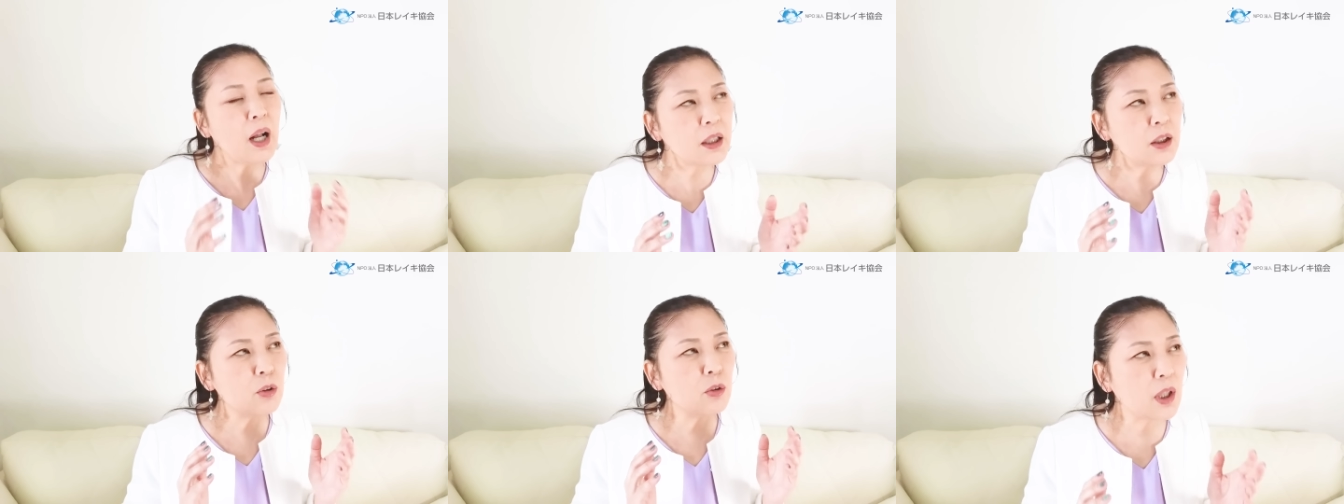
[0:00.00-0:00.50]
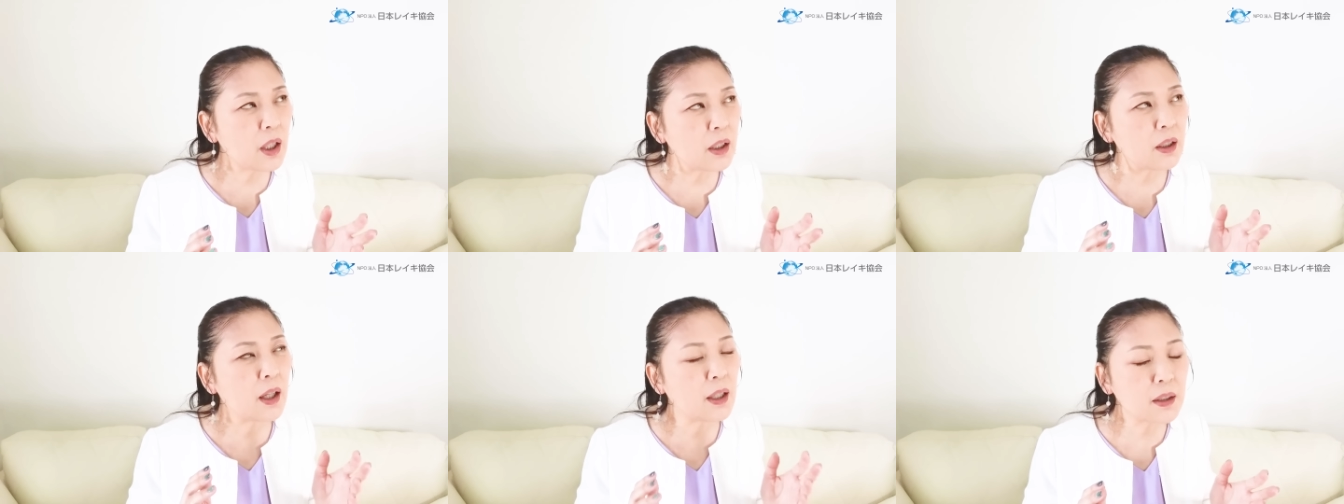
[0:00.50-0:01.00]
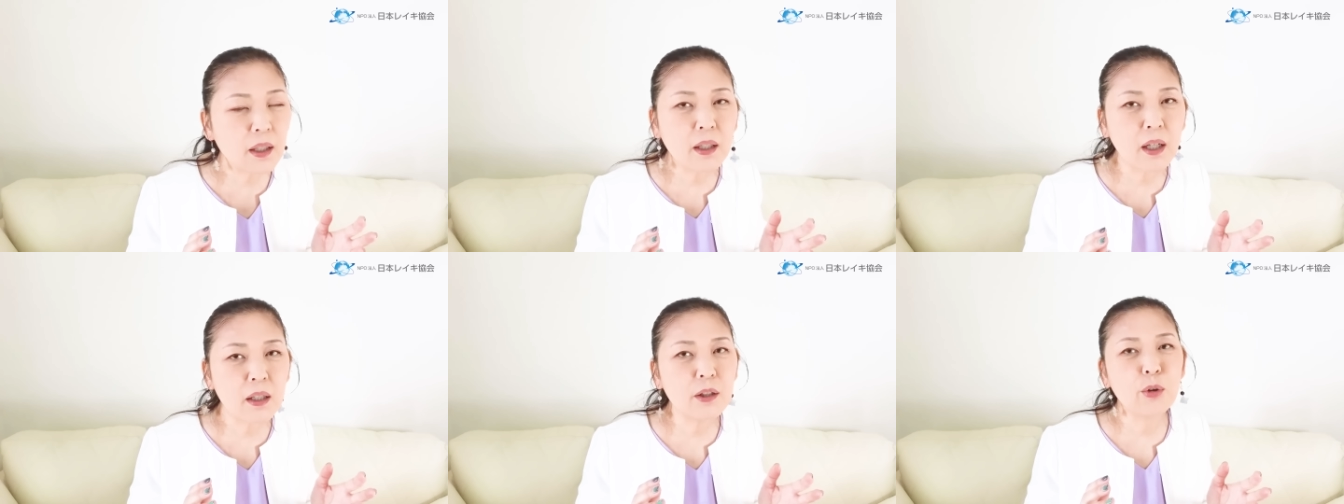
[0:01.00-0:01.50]
愛のない家庭
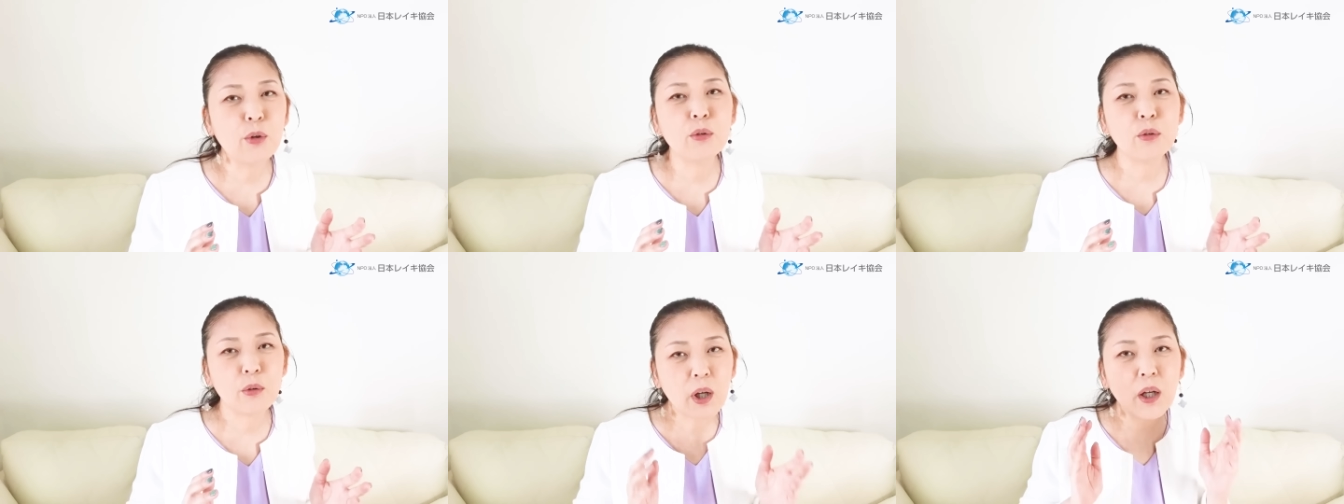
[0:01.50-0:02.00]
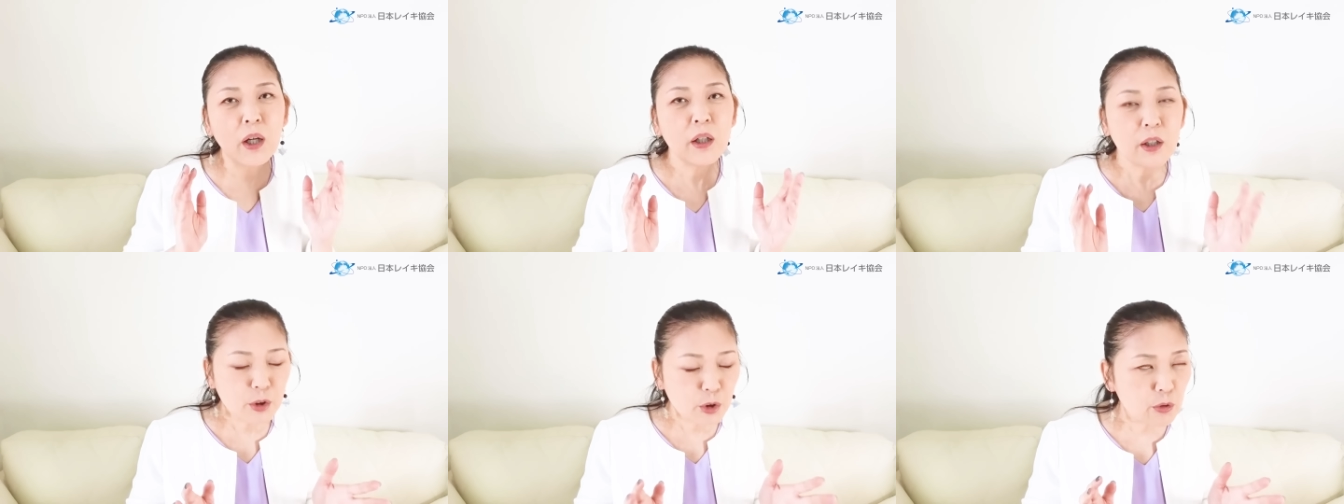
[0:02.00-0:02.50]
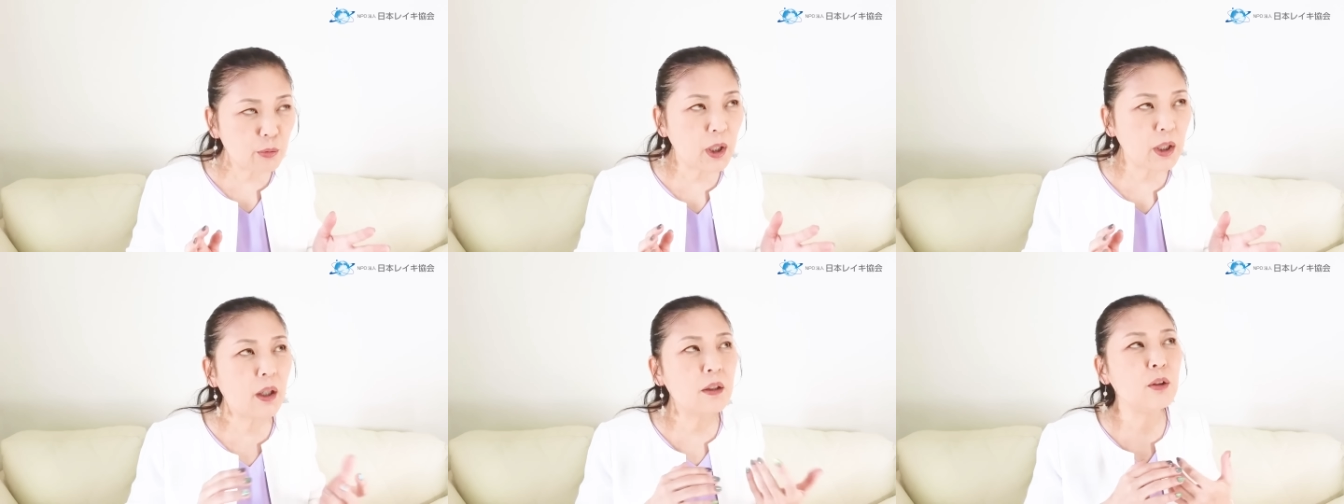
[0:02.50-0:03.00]
環境とか職
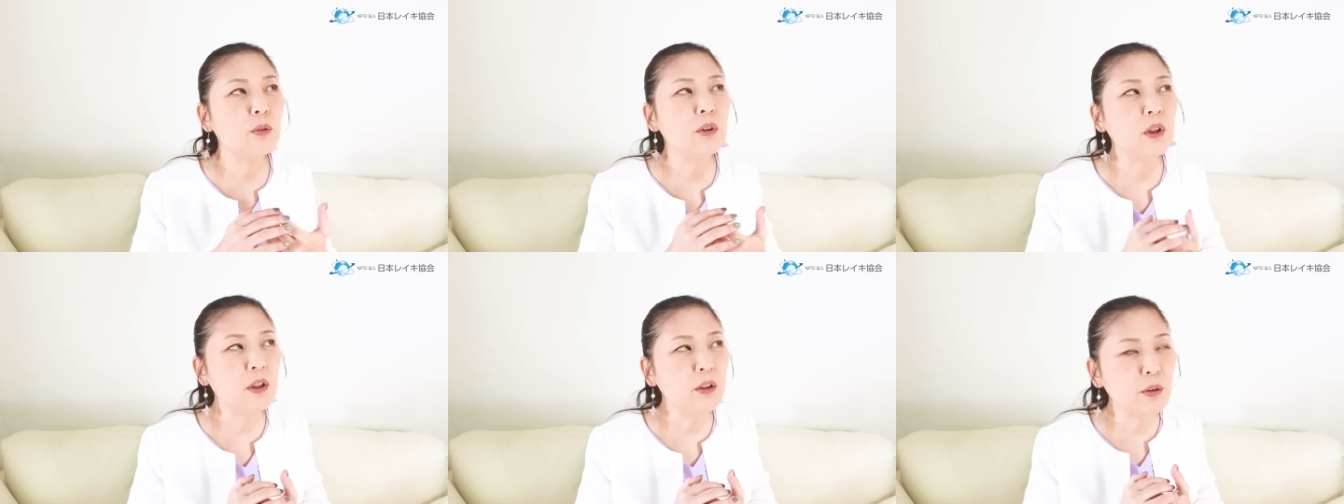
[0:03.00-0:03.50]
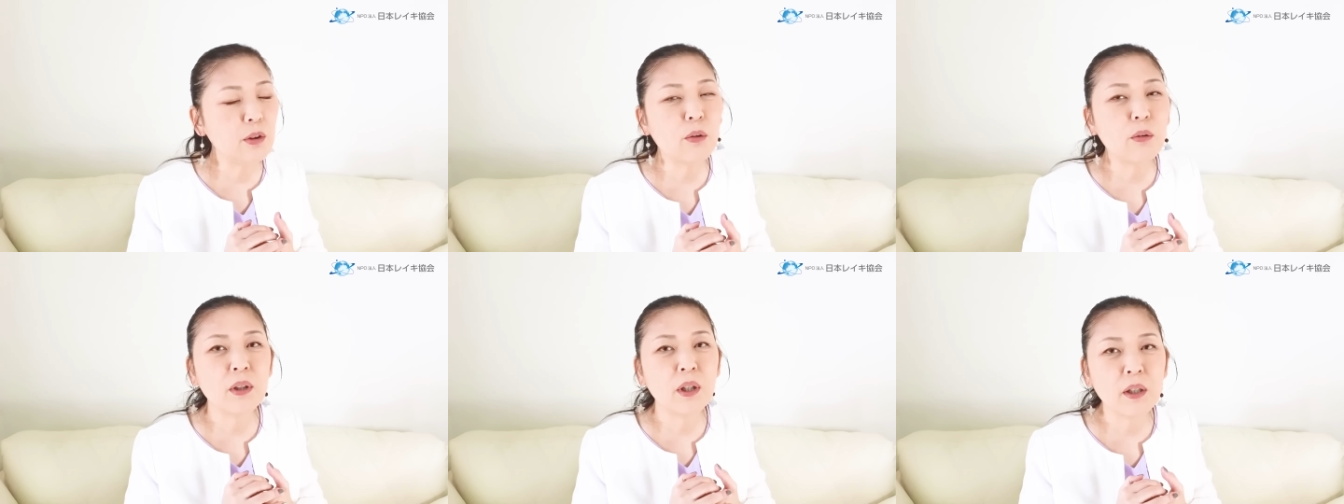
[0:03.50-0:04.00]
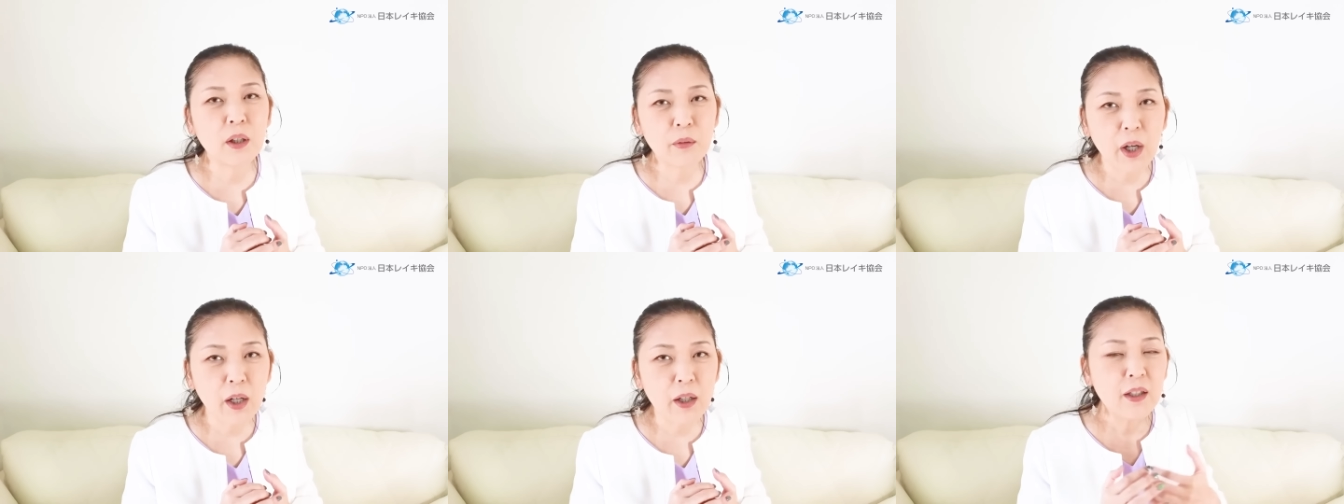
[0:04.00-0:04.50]
場環境にいる人なんか
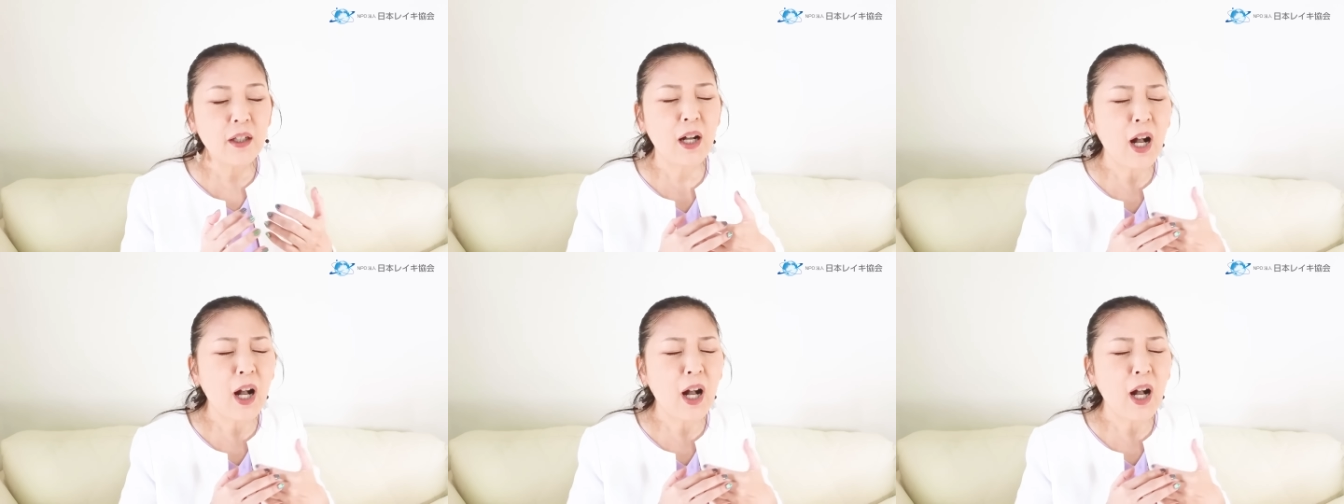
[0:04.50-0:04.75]
は、